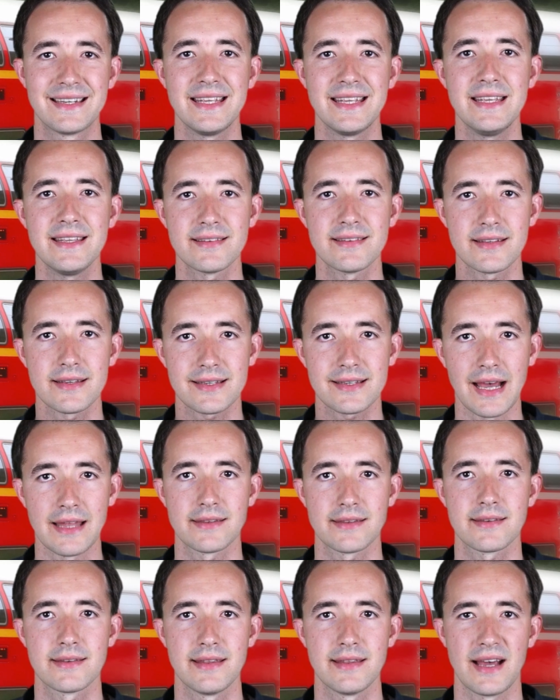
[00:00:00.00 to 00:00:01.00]
diese
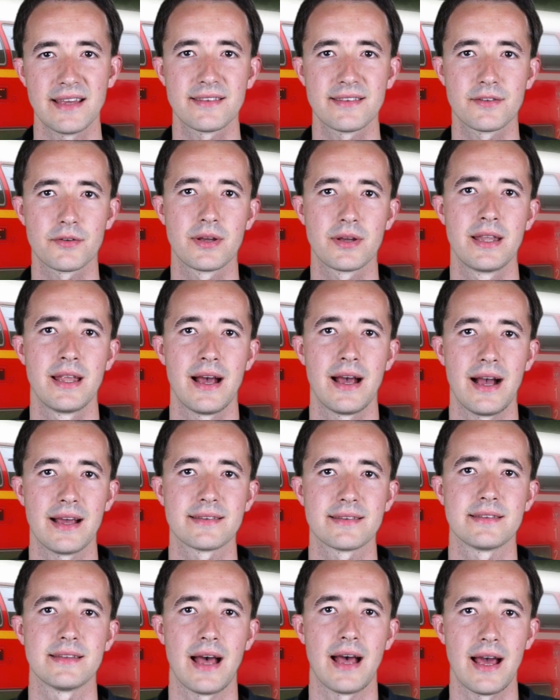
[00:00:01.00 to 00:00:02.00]
ganzen Leistungen
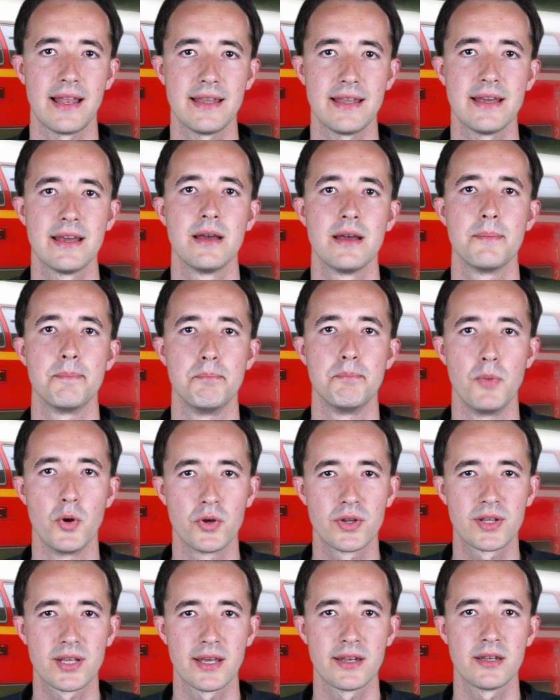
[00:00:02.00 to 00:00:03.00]
heißen alle
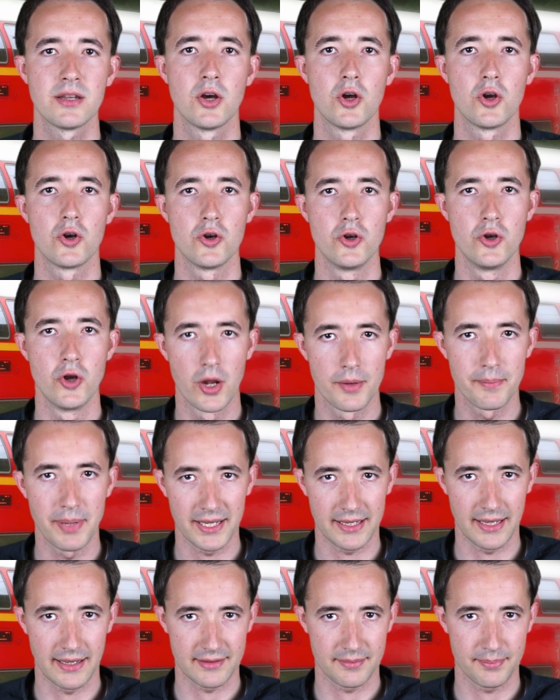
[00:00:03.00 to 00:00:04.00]

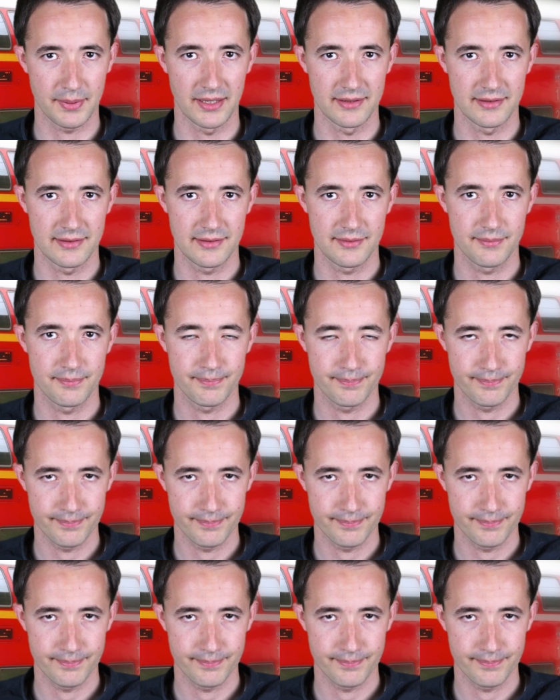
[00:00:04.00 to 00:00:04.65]
München-Nürnberg-Express.